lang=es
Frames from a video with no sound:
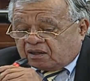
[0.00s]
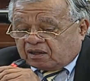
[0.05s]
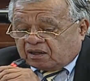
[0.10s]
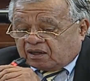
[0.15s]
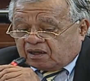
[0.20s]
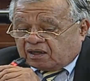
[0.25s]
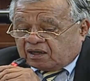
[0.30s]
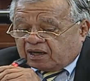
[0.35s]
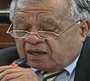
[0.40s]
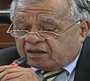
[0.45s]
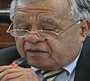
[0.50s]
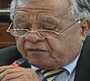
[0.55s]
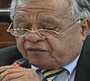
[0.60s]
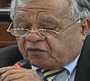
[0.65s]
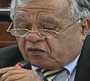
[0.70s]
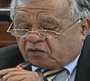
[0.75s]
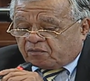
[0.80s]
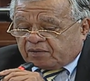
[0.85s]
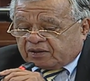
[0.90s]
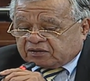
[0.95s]
La
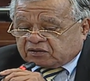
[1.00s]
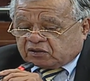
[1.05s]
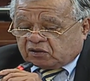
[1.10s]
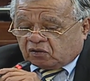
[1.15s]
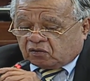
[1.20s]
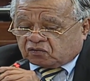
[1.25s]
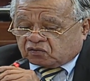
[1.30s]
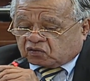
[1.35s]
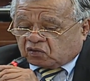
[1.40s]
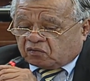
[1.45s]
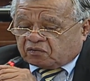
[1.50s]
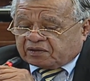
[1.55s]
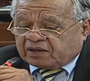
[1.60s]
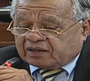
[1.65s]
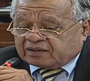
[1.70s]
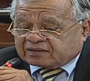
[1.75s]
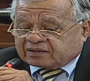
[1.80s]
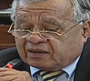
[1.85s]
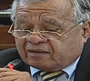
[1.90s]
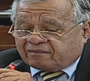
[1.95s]
información sobre
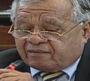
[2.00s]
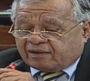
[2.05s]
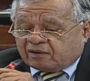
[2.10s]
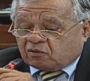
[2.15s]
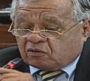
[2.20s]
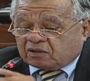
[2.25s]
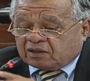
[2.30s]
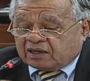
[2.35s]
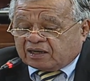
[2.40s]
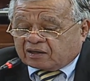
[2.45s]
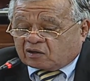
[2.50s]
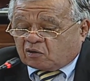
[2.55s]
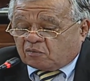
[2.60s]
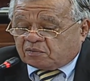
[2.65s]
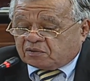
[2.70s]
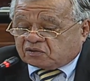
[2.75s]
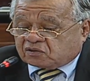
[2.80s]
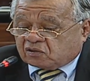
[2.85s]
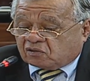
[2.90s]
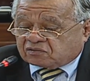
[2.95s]
el trabajo de la
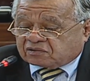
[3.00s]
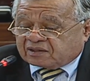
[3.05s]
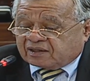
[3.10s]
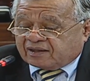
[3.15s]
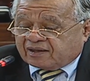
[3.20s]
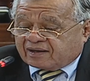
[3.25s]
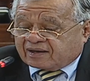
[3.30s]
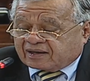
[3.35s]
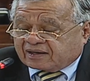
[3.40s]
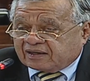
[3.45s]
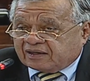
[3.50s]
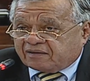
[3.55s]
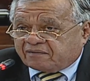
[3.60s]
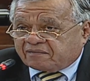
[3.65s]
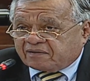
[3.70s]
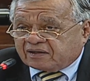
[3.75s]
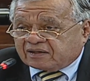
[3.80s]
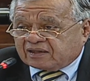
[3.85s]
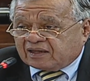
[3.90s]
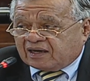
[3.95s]
comisión se
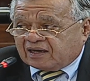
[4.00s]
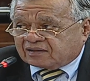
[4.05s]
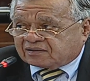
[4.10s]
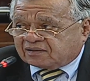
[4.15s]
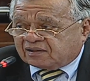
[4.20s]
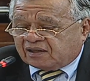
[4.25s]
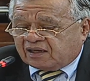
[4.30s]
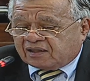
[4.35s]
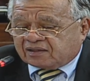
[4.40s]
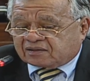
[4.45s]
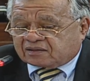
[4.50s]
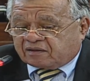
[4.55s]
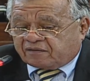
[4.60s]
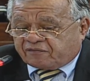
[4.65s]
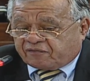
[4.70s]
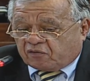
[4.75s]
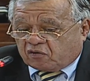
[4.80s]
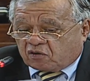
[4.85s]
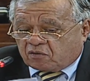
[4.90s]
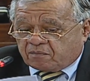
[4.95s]
describe de la siguiente
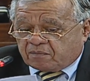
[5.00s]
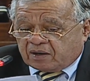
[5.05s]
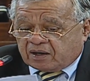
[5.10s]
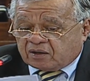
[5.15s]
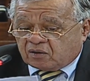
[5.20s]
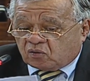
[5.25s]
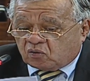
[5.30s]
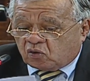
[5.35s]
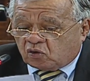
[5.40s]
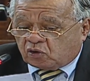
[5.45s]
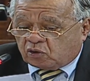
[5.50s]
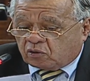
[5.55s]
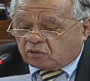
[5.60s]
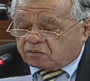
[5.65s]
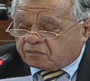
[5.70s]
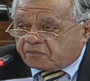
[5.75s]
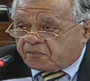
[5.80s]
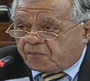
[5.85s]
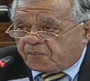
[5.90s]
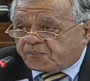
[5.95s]
forma.
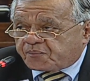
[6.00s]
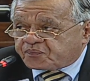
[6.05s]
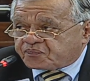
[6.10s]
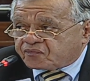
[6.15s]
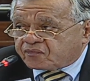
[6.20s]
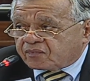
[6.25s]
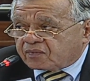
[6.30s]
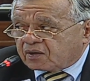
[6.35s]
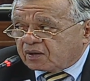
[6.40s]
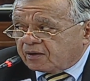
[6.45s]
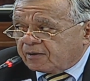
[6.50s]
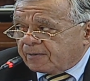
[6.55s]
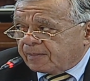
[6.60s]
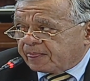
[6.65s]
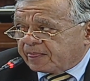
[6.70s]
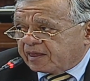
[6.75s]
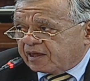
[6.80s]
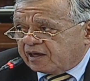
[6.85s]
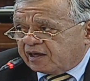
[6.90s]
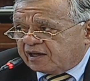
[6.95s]
1.
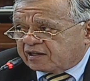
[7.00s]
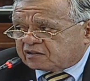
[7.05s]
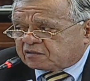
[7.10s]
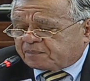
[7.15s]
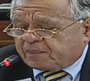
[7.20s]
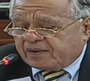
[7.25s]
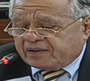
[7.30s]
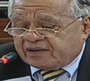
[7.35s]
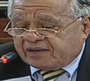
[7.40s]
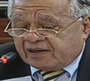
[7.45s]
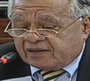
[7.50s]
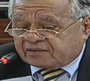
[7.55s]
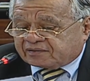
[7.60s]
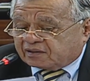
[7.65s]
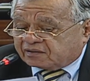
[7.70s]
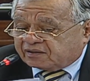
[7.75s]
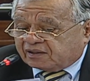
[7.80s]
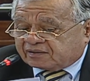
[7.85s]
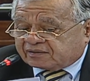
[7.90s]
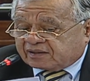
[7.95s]

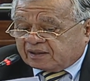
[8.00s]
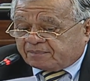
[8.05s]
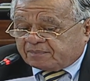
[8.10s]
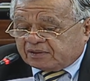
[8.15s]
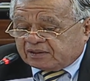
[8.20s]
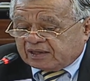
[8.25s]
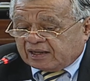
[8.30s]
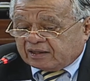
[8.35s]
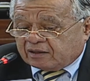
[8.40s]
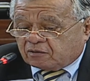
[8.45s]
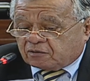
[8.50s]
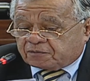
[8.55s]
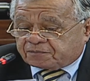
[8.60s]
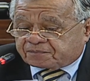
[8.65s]
Expedientes dictaminados.